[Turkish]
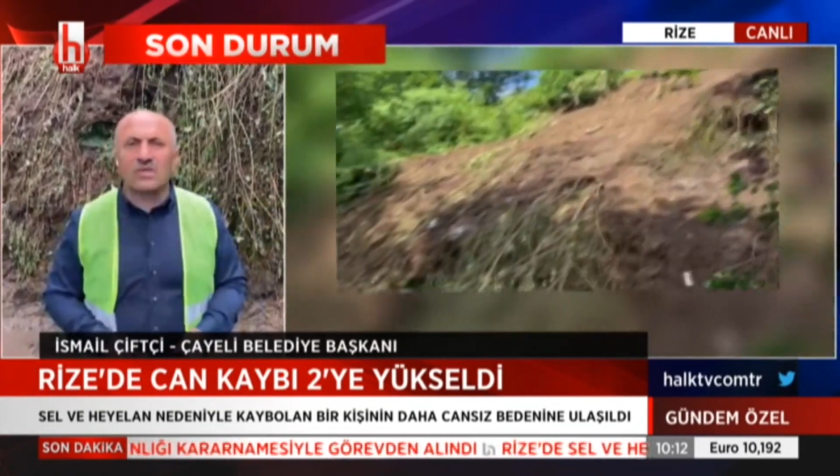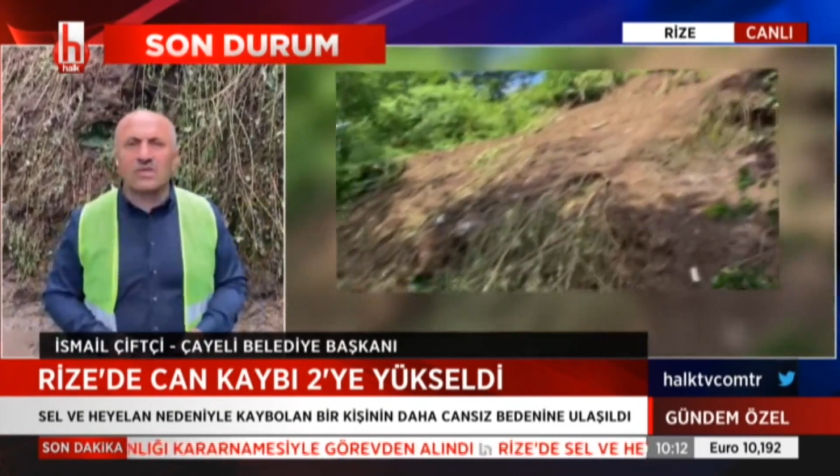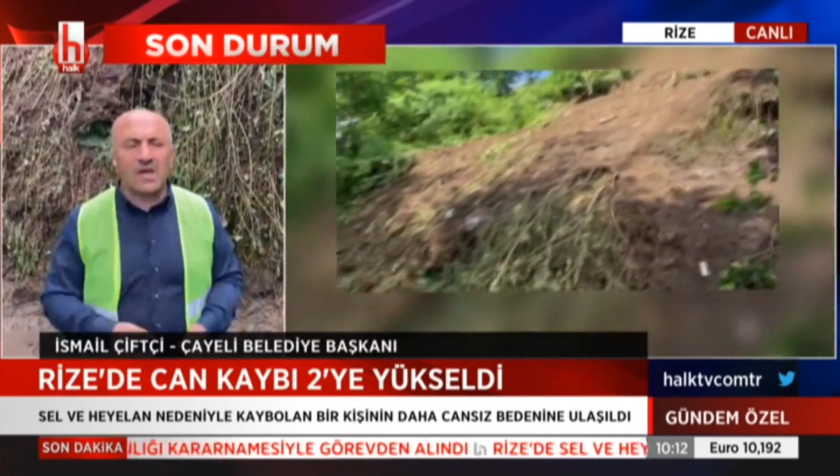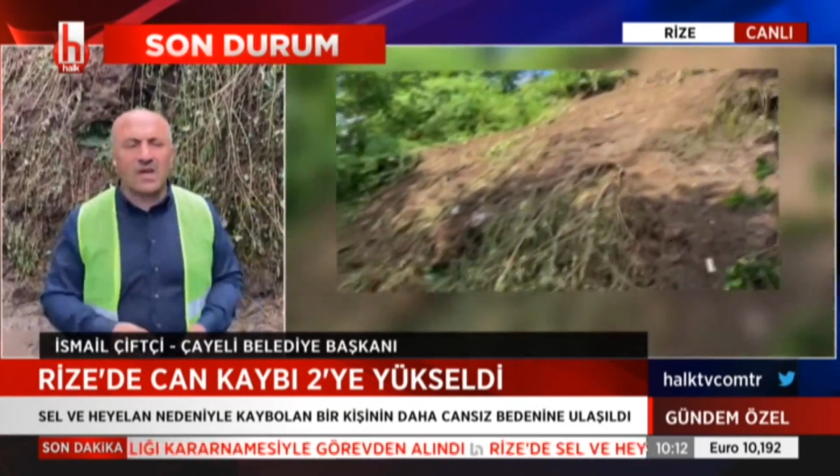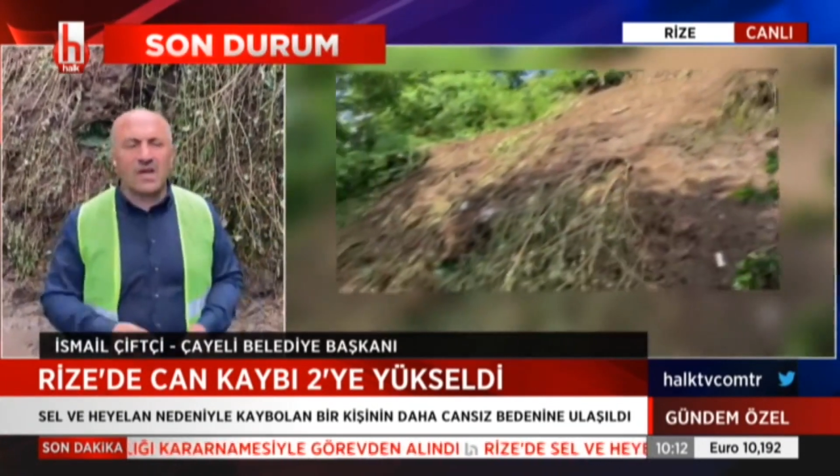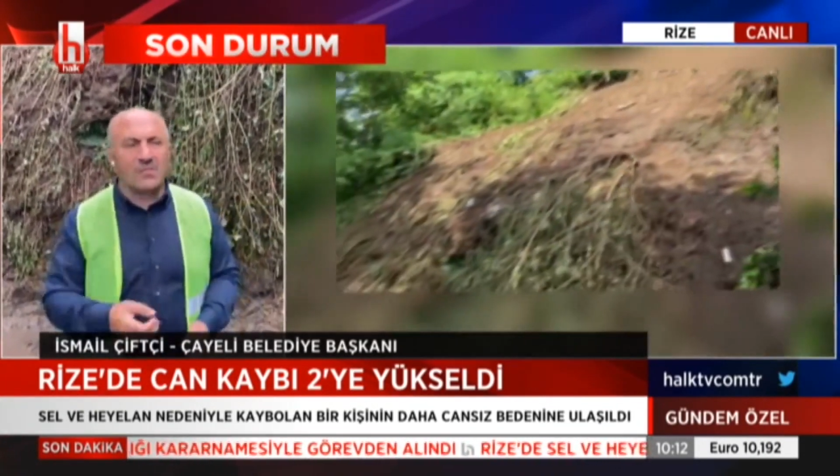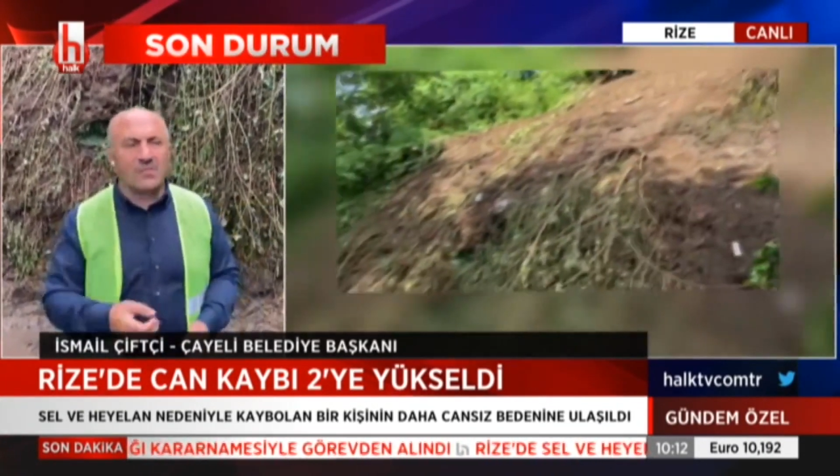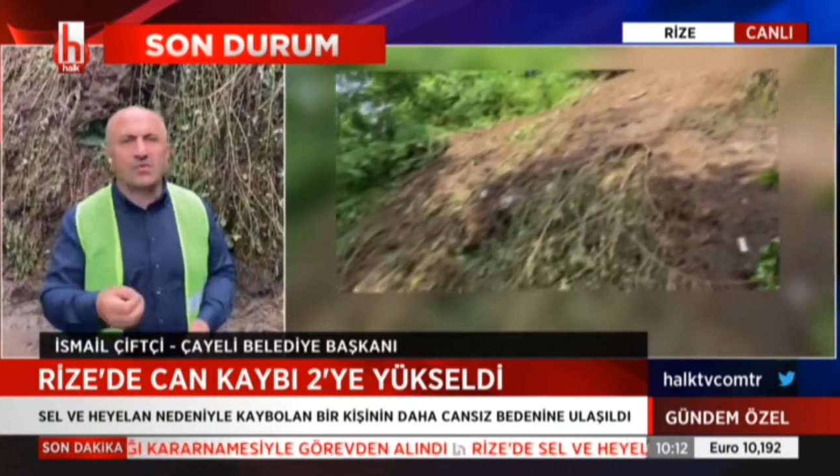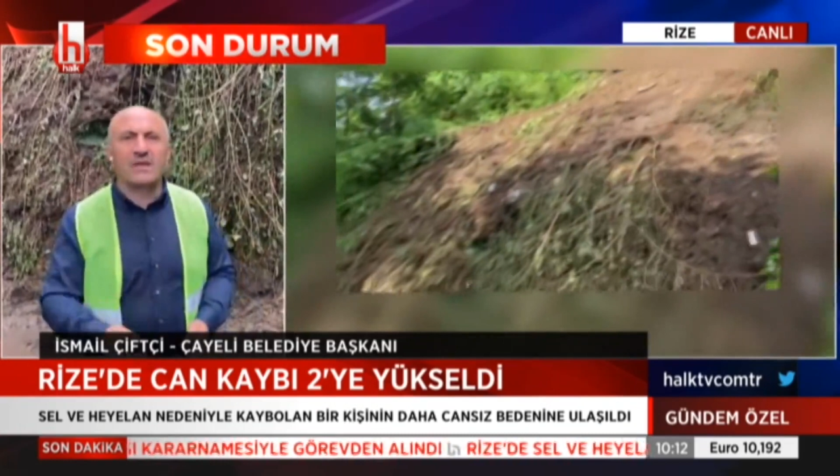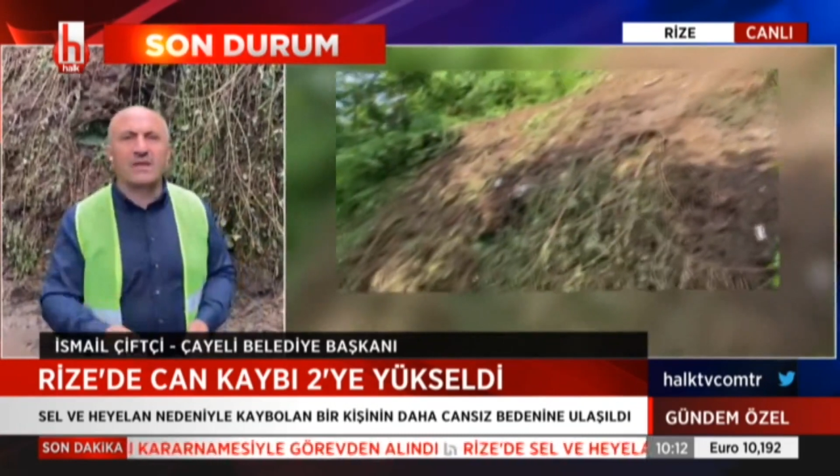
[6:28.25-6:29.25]
için yağmur
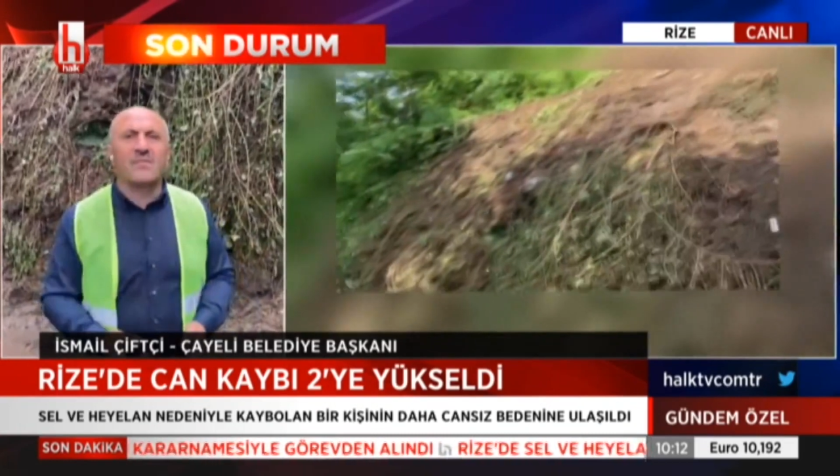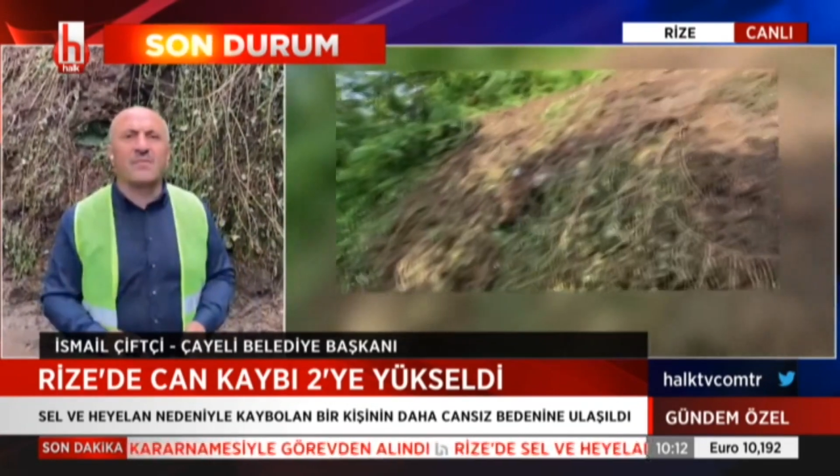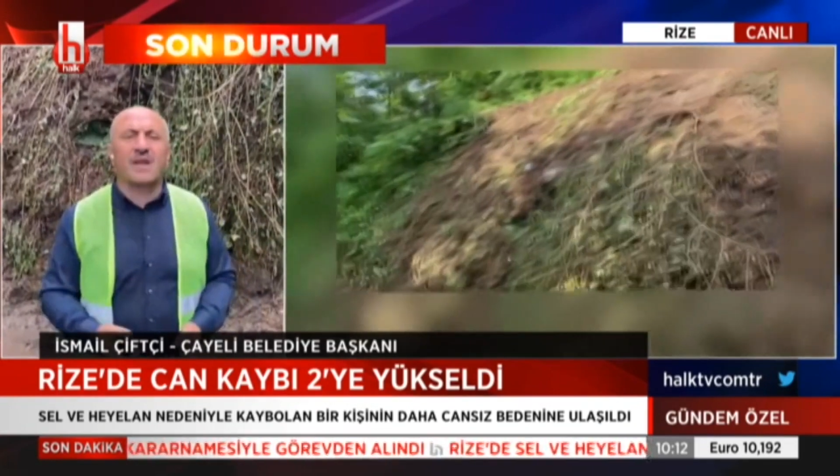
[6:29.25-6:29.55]
sularıyla